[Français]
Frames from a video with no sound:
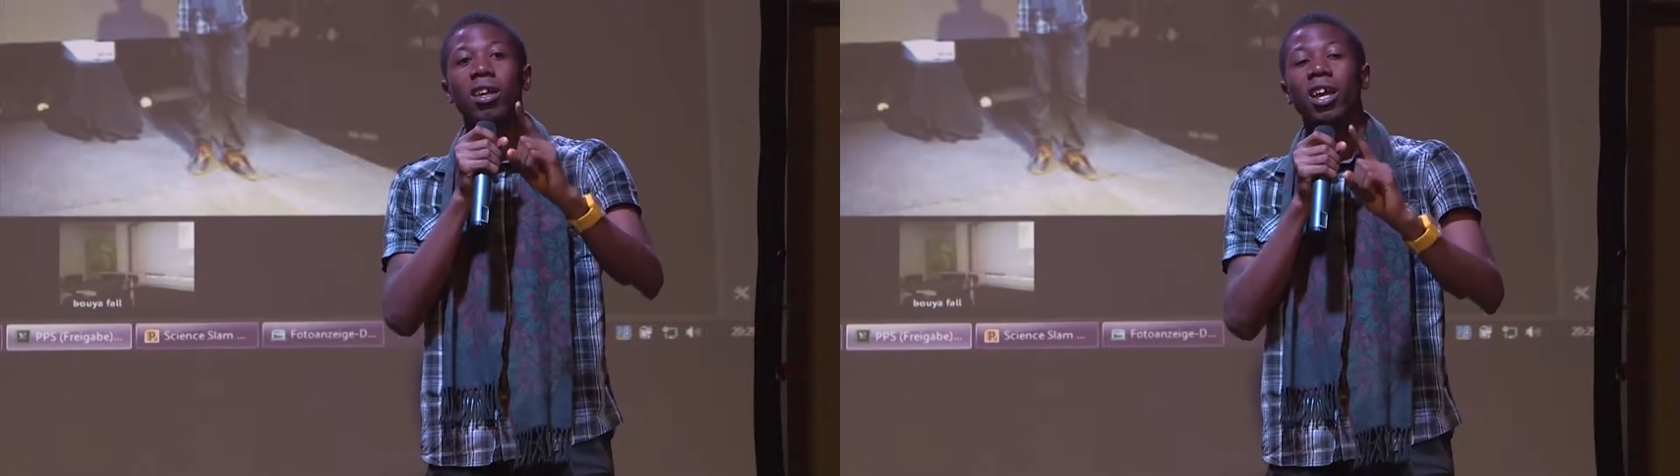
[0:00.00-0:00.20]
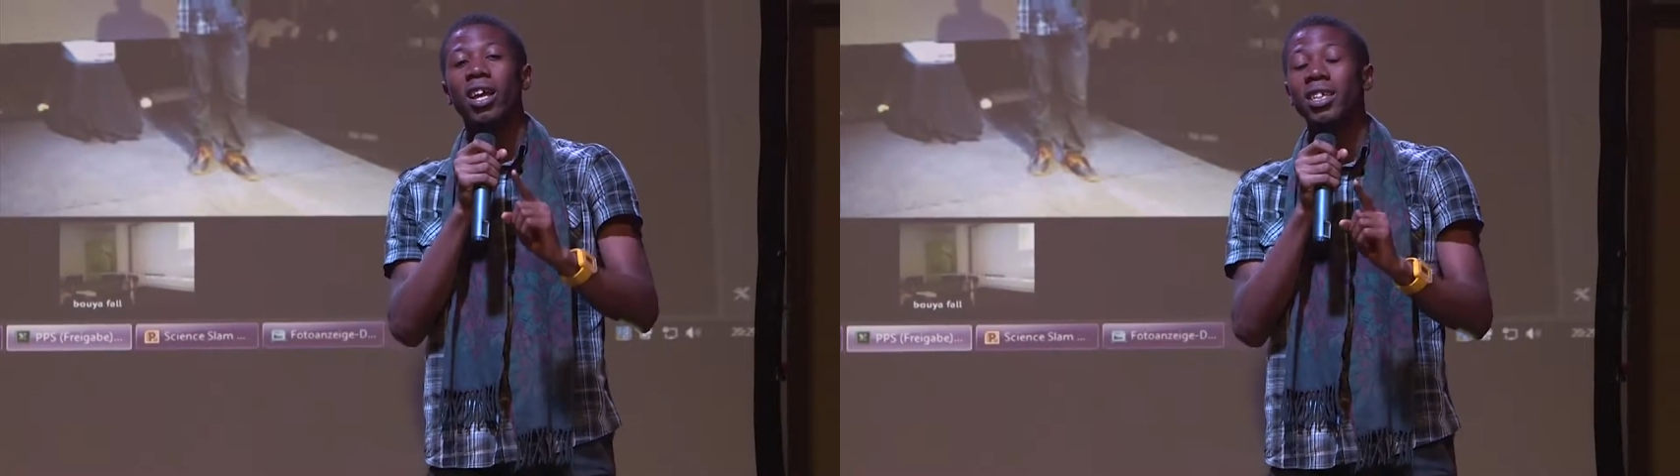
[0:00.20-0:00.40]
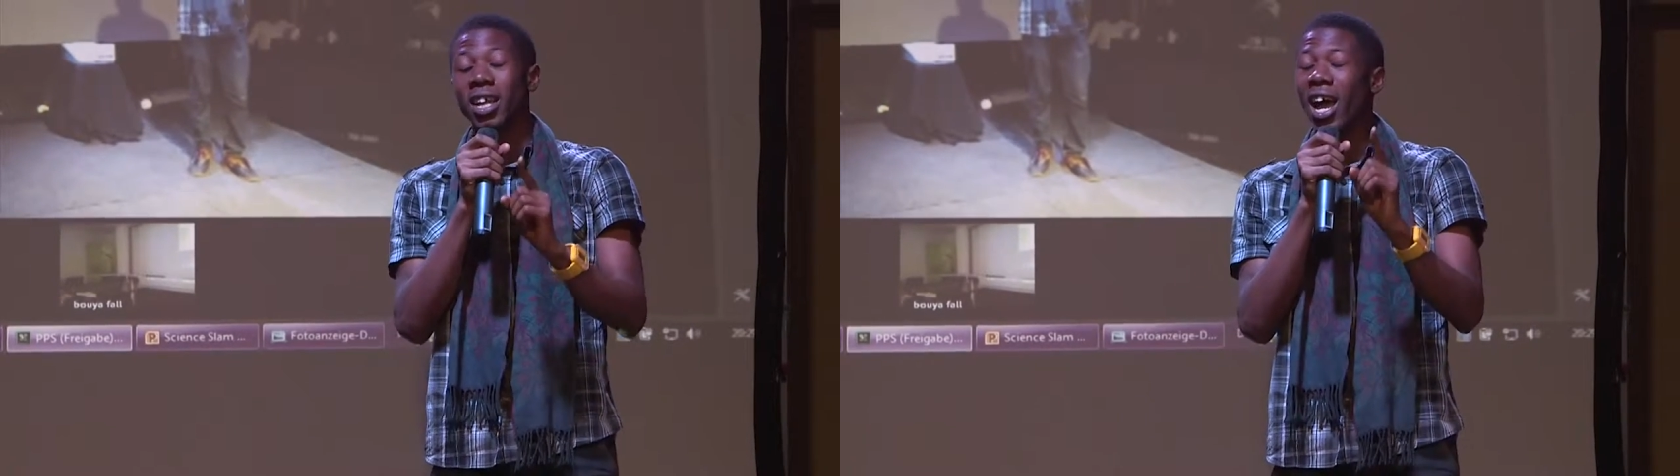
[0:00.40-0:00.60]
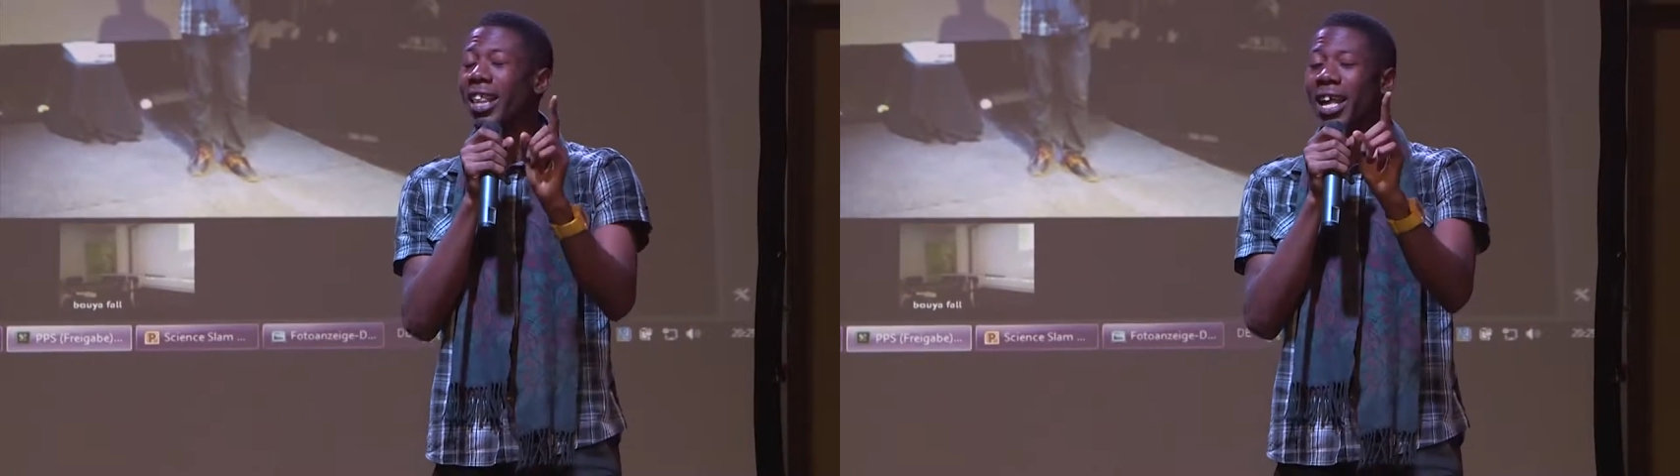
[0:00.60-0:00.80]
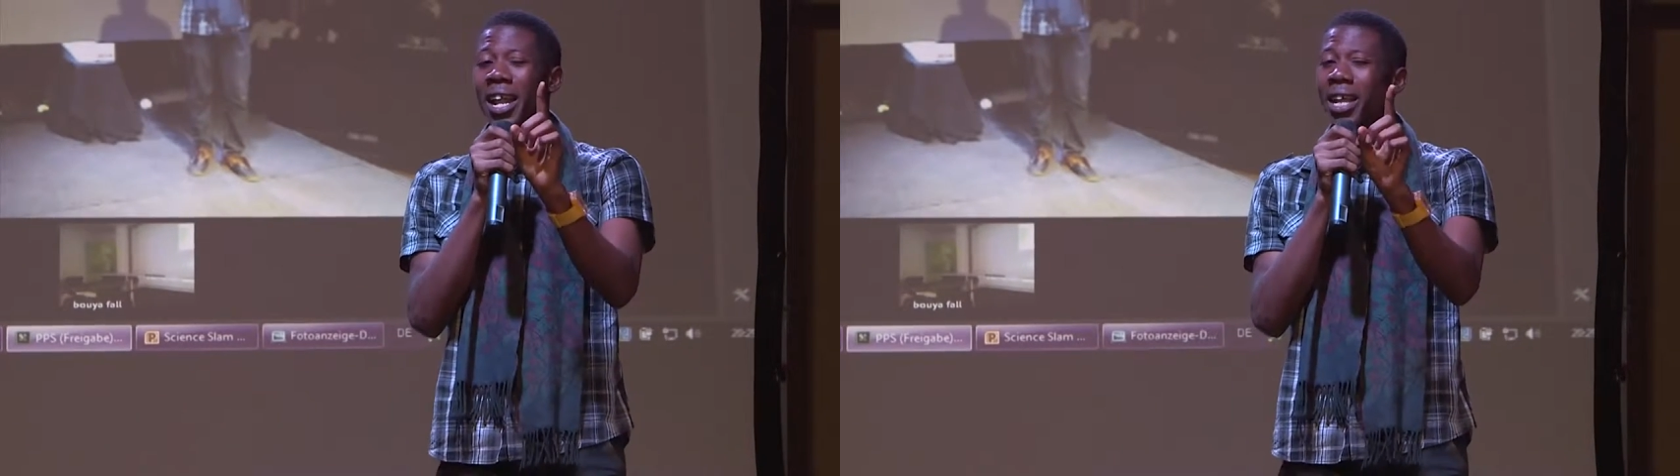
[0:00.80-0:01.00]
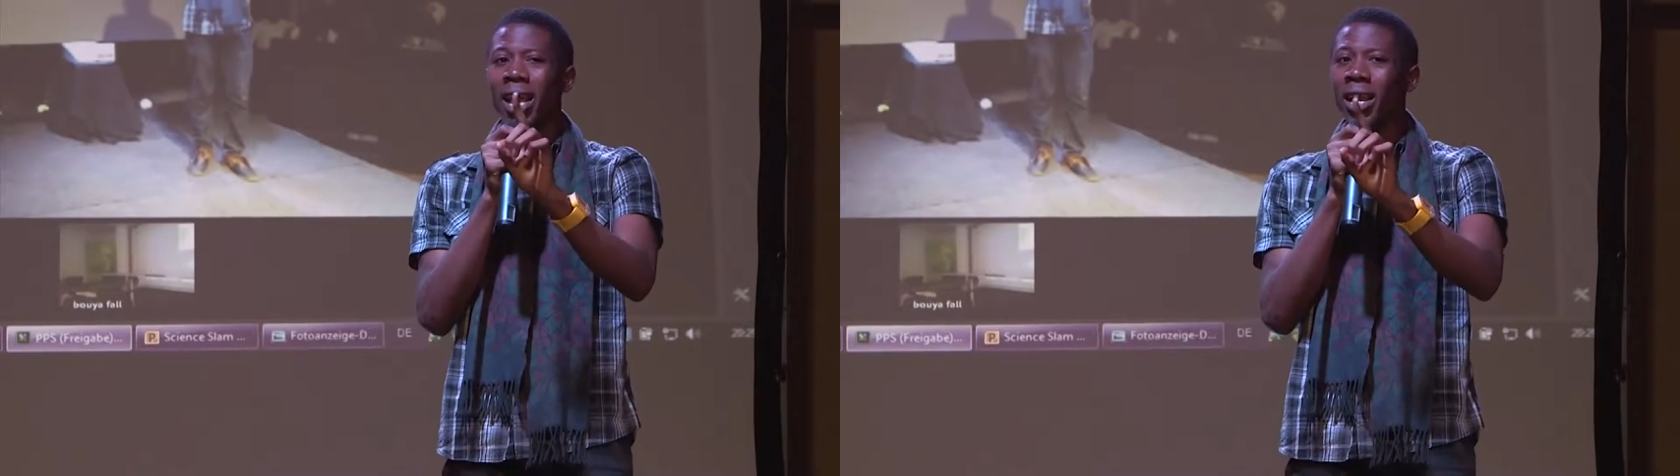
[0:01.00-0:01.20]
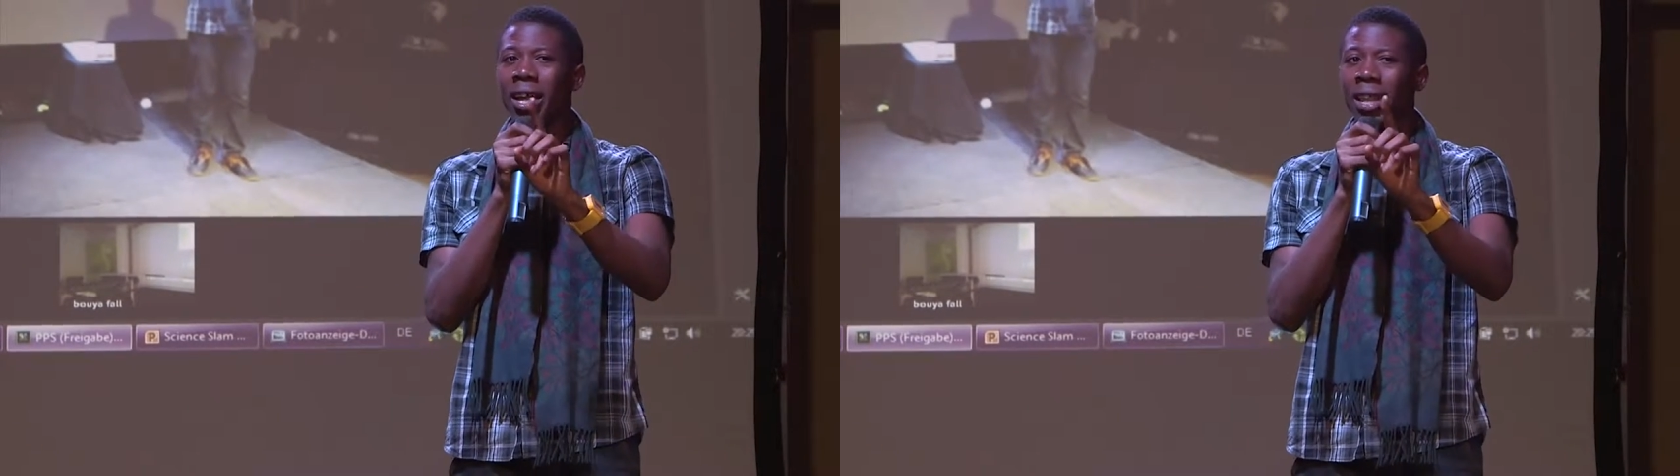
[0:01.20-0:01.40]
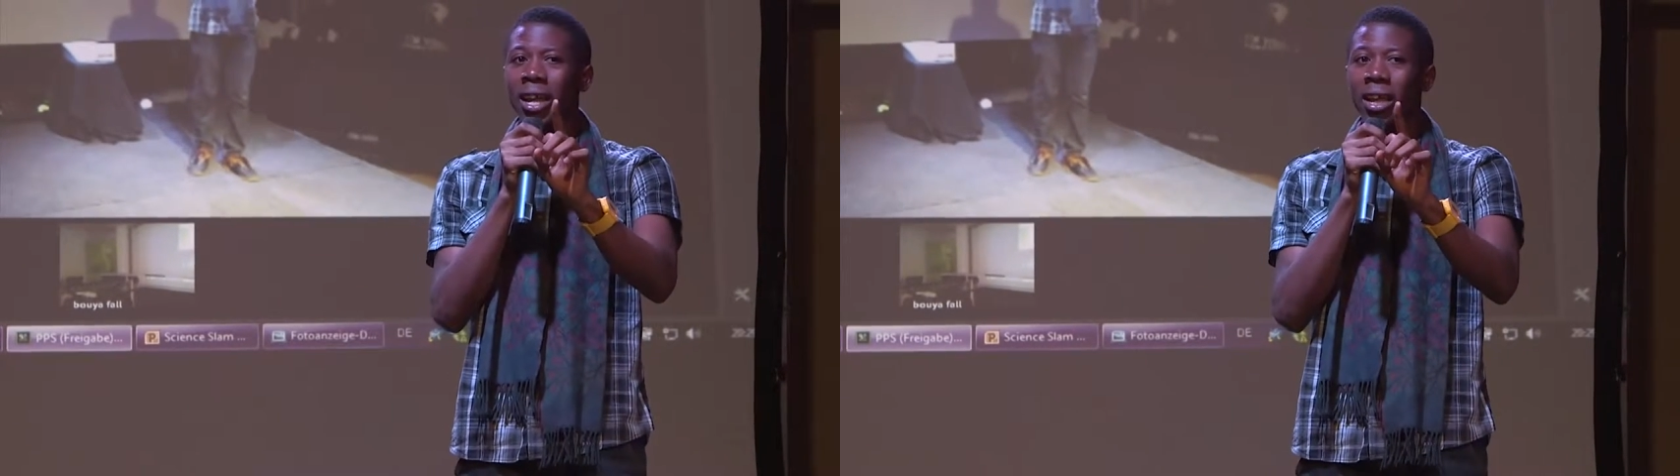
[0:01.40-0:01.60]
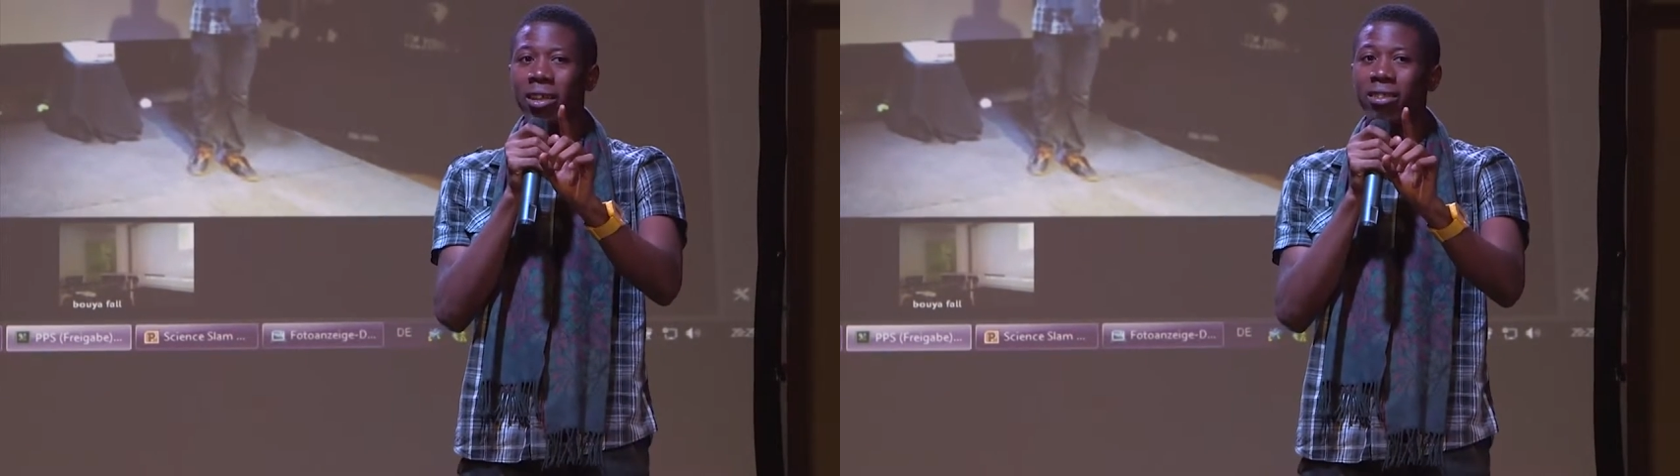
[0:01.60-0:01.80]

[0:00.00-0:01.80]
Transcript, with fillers: Et attendez, attendez, attendez.